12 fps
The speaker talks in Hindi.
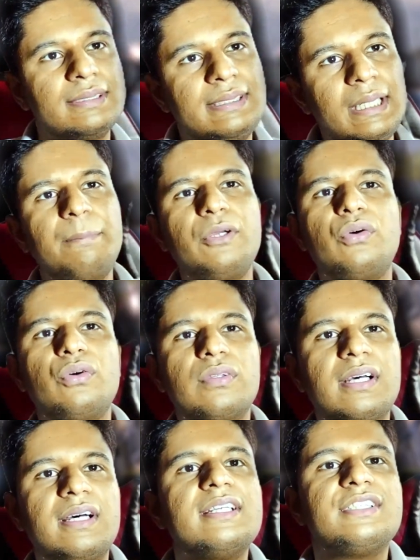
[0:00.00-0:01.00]
सीपीयू
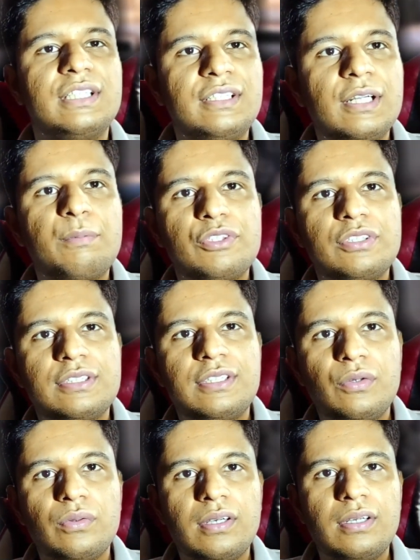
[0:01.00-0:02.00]
होता है सेंट्रल
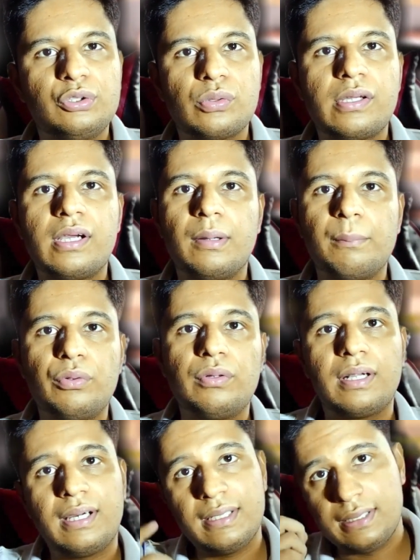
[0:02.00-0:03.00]
प्रोसेसिंग यूनिट जो कि
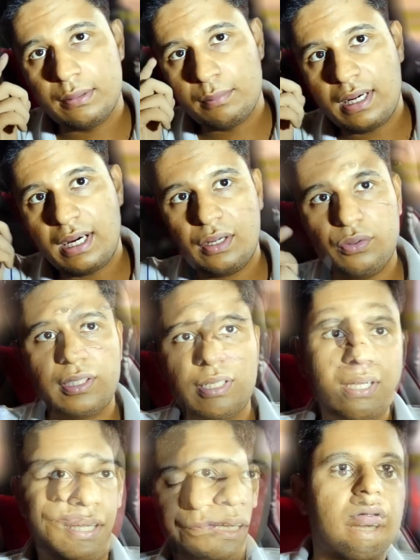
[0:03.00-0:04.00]
कंप्यूटर का दिमाग
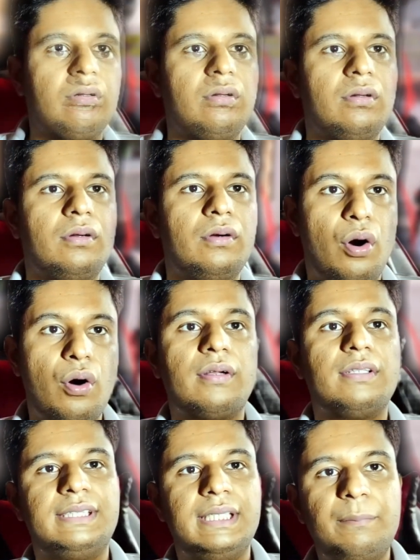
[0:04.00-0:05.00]
होता है
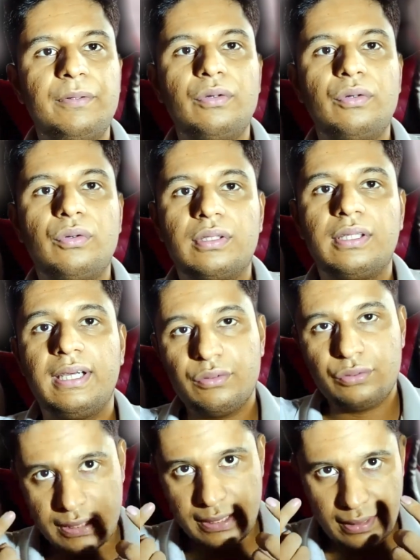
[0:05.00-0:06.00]
और जीपीयू
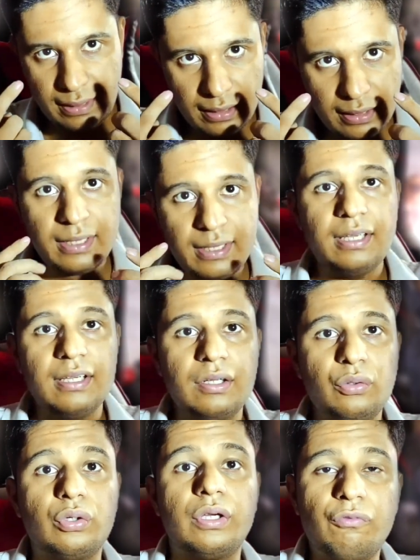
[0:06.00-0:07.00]
होता है उसकी आंखें
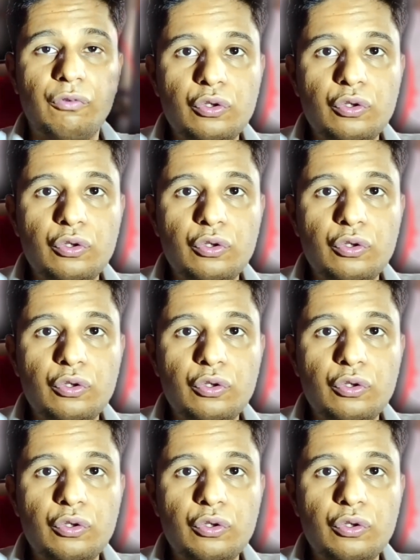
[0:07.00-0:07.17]
क्योंकि